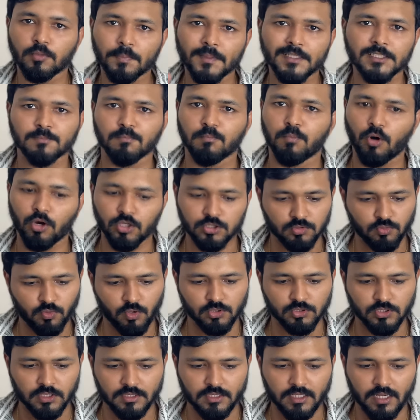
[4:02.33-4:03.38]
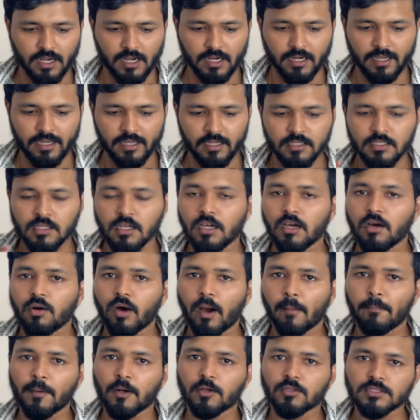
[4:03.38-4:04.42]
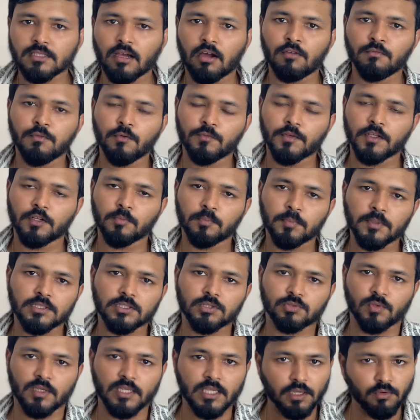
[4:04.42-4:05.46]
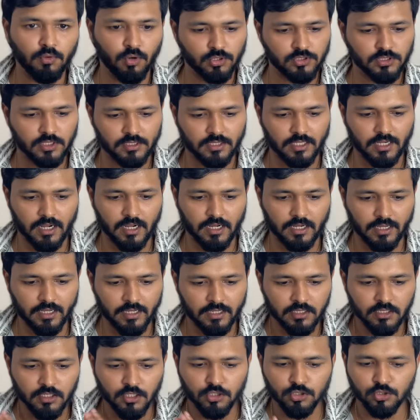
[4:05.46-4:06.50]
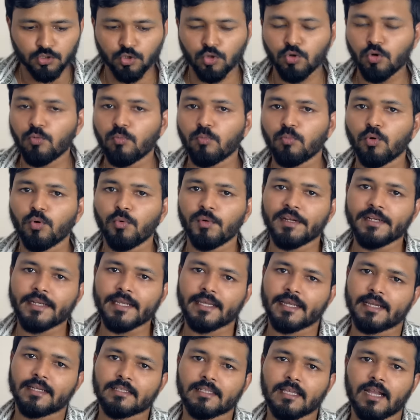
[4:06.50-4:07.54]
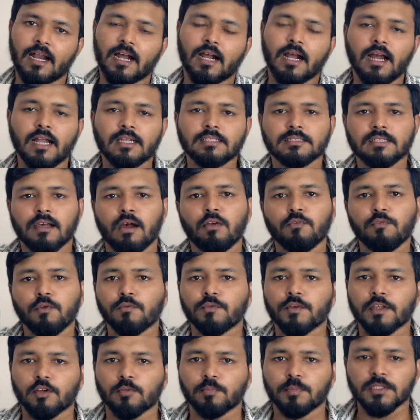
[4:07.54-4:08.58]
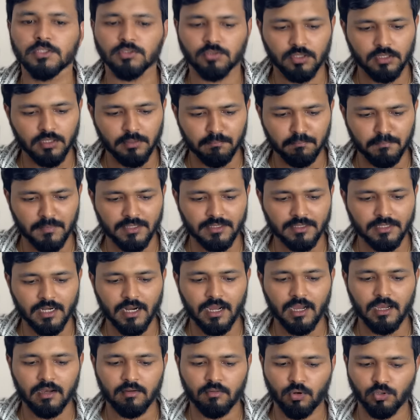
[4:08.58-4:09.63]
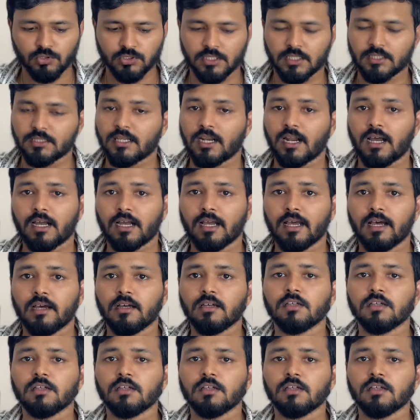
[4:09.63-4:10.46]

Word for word: ருபீஸ் போஸ் ஓச்சர் தராங்க அப்புறம் செவன் ஃபிஃப்டி ருபீஸ் ஸ்விக்கி ஓச்சர் தராங்க டூ மூவி டிக்கெட் தராங்க அண்ட் செவன் ஃபிஃப்டி ருபீஸ் வந்து மிந்த்ரா ஓச்சர் தராங்க